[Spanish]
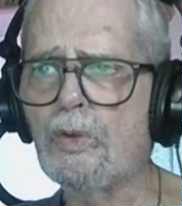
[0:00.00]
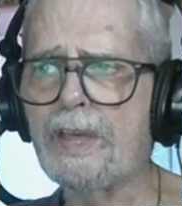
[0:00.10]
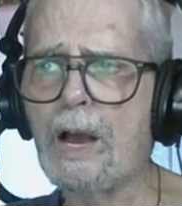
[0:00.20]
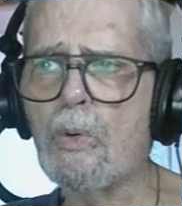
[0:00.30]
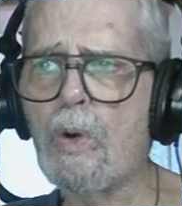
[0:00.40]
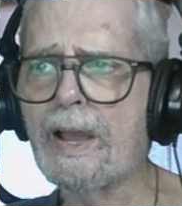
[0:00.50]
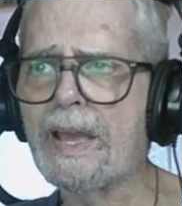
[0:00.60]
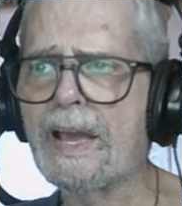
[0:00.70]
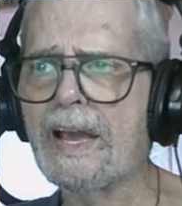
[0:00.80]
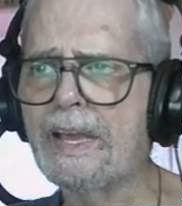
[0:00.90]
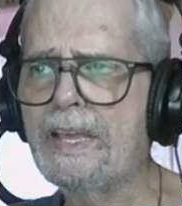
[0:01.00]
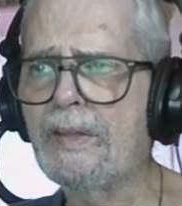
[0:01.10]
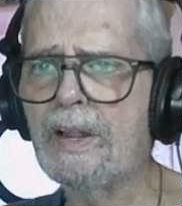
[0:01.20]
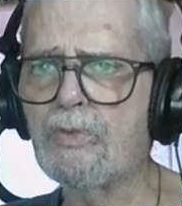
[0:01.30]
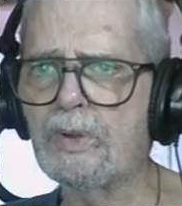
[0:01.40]
de agua que caía de la
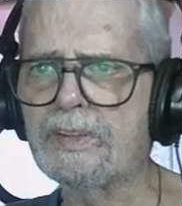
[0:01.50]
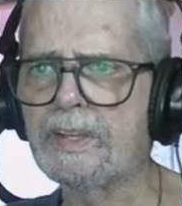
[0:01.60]
fuente.